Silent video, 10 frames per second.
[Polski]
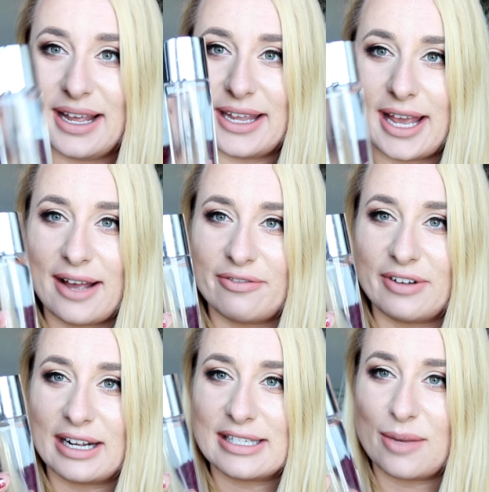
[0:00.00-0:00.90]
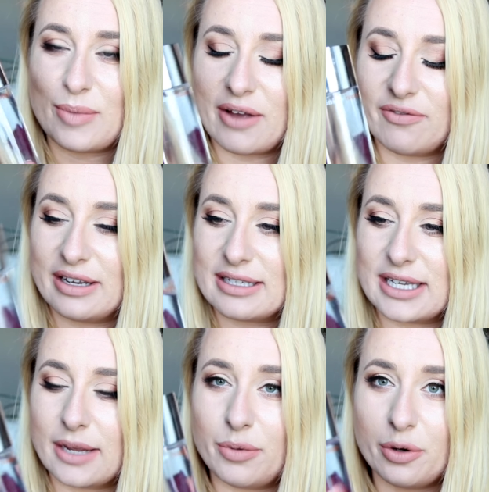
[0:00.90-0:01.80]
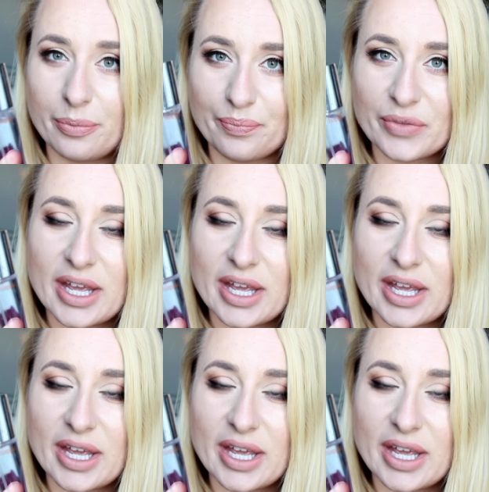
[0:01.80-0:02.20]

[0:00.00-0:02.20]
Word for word: Ja w wakacje miałam wersję Bloom